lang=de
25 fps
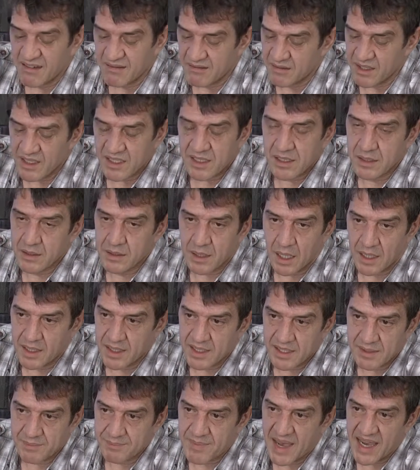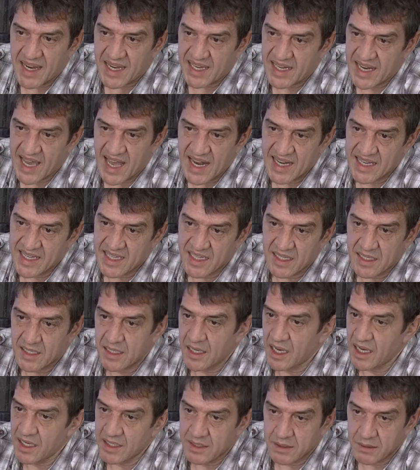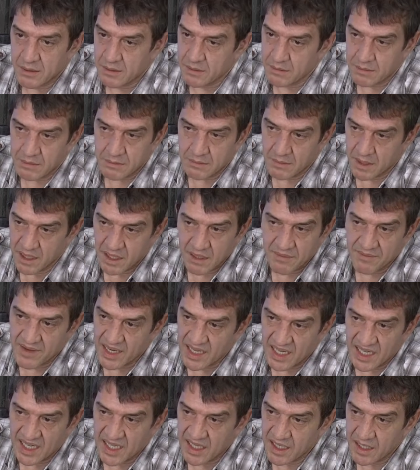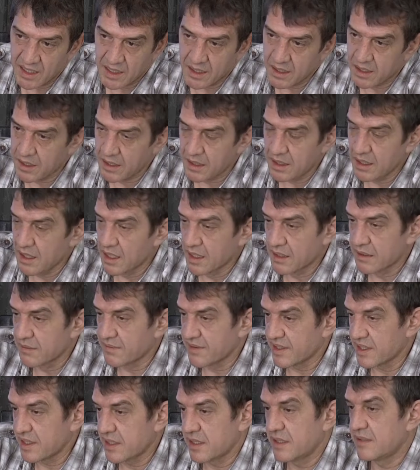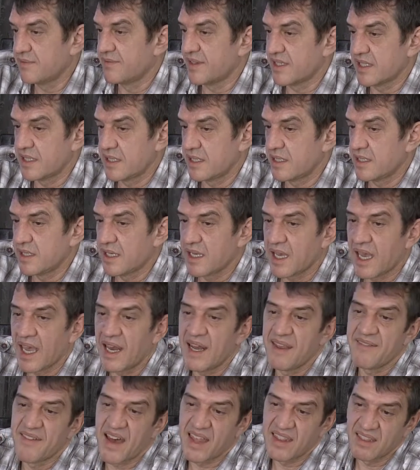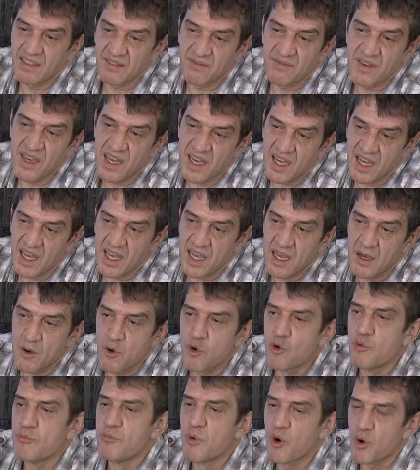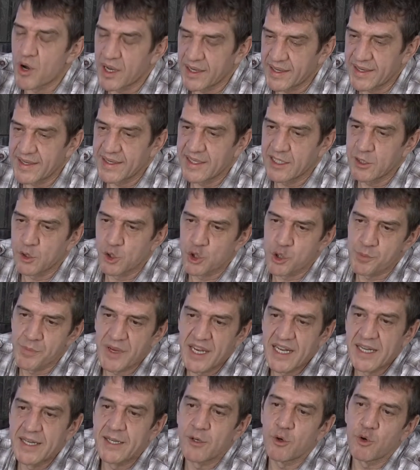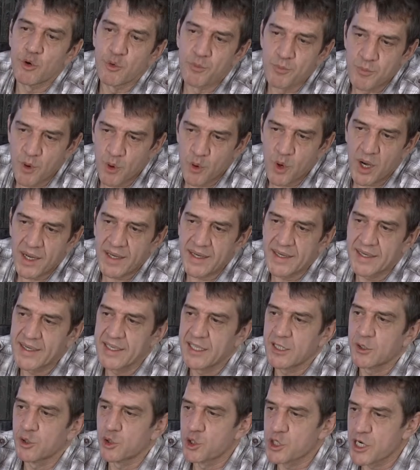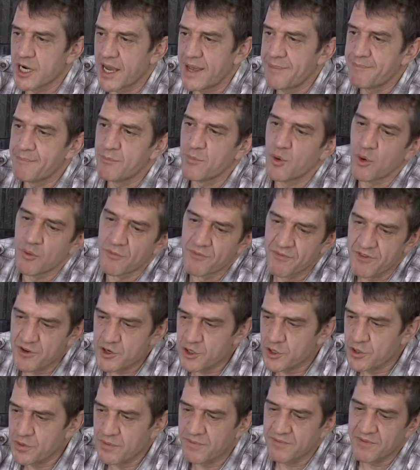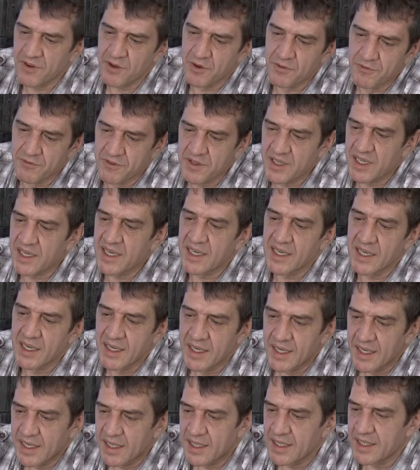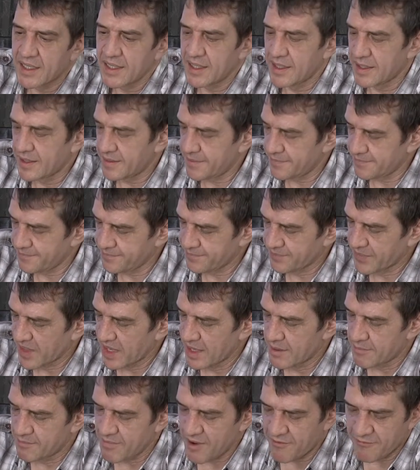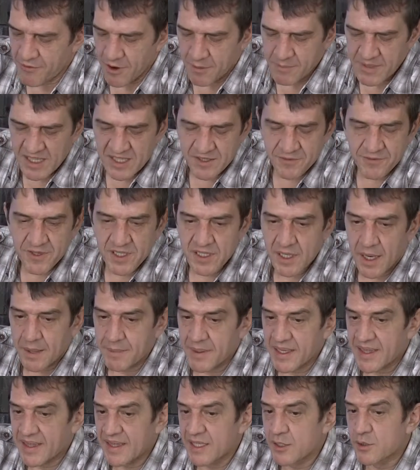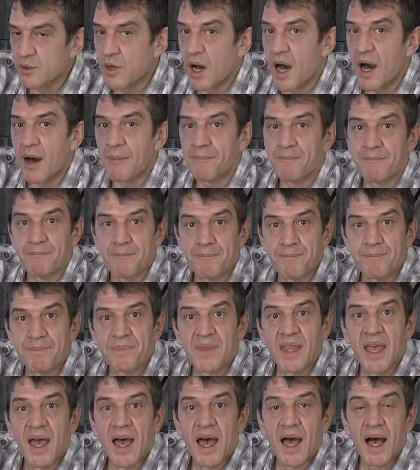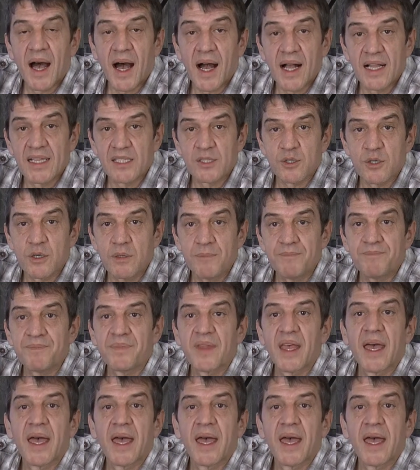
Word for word: das sind alles Marginalien, also nicht wirklich irgendwas, was relevant wäre, um ordentlich zu spielen, um ordentlich zu schreiben, um vernünftige äh, Performance fürs Arbeiten zu haben. Also,